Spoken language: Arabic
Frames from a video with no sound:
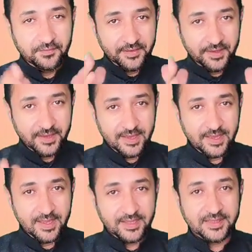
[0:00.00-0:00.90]
في
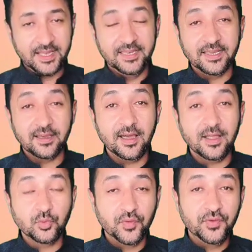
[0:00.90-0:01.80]
آه،
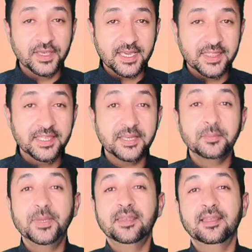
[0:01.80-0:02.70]
التعليقات وفي
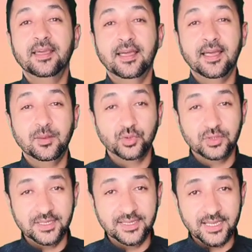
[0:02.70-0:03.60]
كثير من آه،
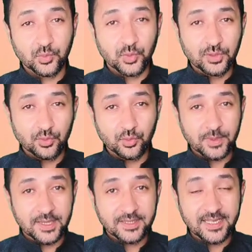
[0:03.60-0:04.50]
المنتديات
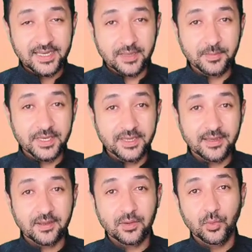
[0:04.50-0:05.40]
والجروبات
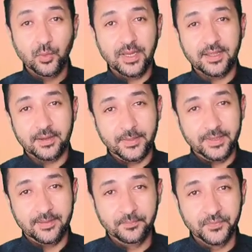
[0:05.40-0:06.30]
اليمنية
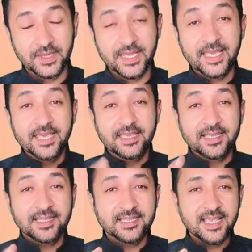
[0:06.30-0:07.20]
والعربية
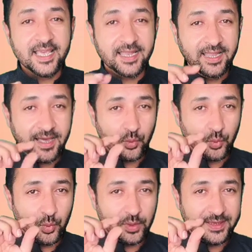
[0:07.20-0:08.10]
يتساءل
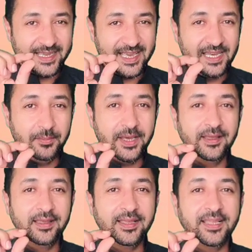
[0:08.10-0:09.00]
حول كلمة
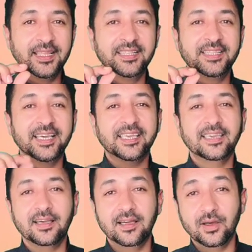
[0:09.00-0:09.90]

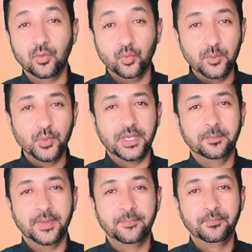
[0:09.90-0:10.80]
دقيقة
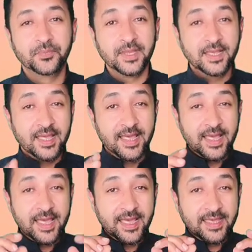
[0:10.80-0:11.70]
ومهمة
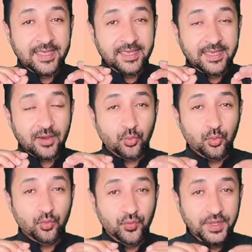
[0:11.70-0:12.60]

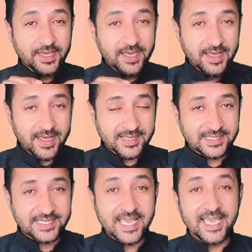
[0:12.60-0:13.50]
يقول فيها
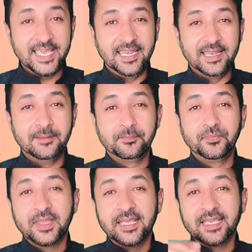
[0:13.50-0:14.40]
السائل
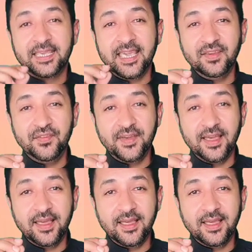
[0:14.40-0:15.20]
كيف